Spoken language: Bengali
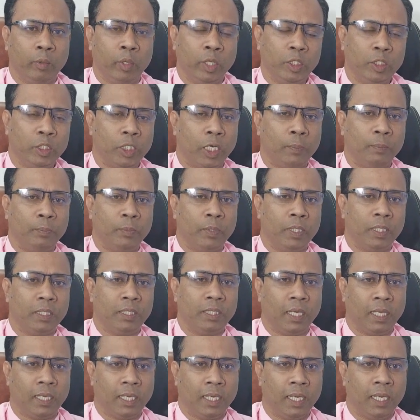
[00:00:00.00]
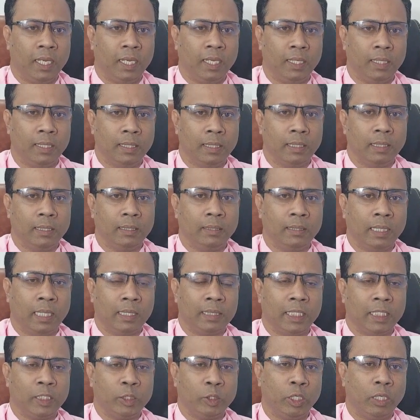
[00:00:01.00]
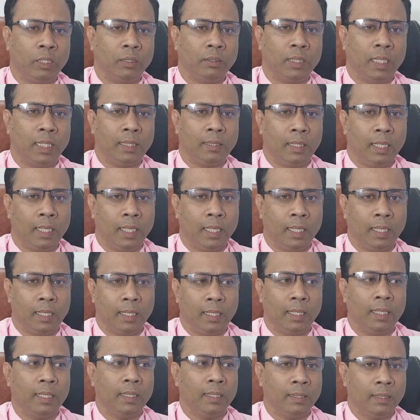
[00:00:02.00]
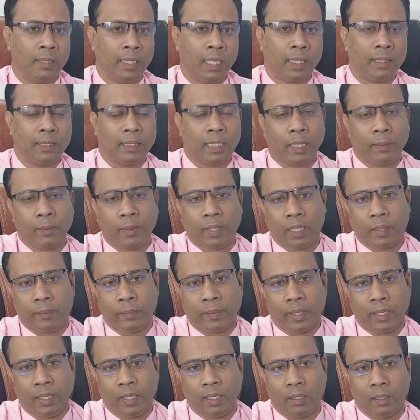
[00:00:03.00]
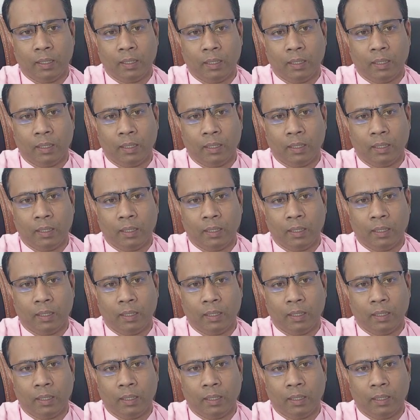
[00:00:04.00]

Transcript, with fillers: ওই স্বপ্নটি থাকে তাদের সন্তানদের ডাক্তার বানাবে